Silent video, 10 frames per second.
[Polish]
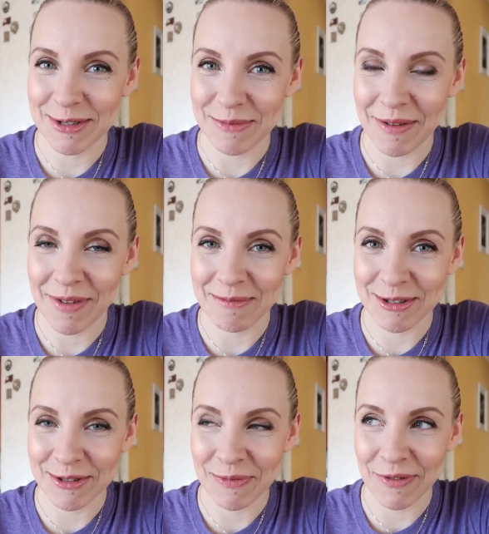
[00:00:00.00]
że mam Wam
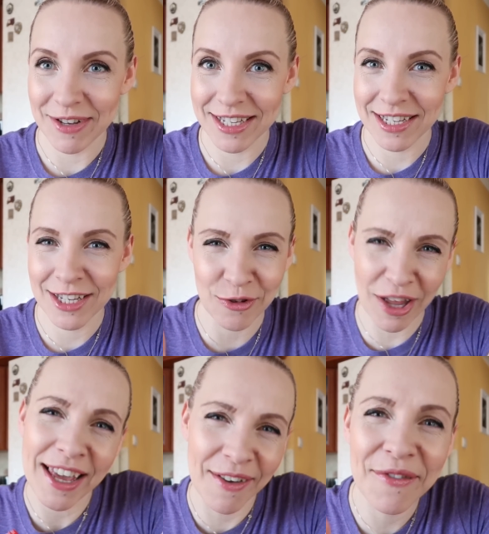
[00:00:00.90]
coś powiedzieć. I to
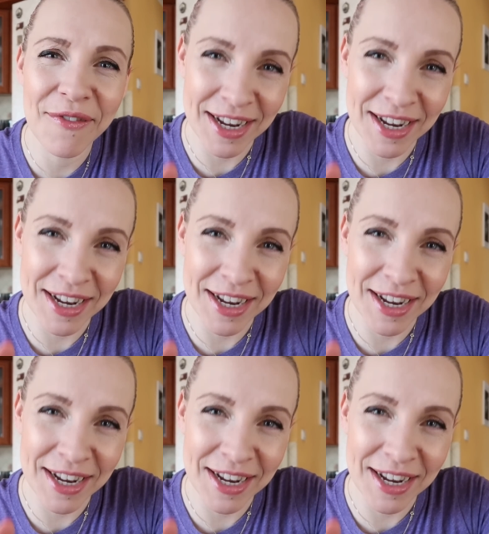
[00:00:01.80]
takie